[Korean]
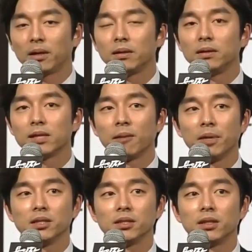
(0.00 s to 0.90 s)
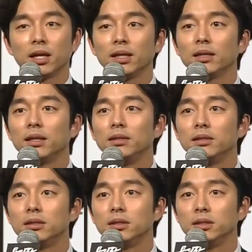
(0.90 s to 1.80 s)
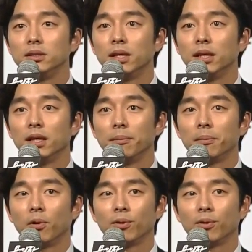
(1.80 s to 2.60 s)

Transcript: 아마 그 상반신 탈의가 되는 씬의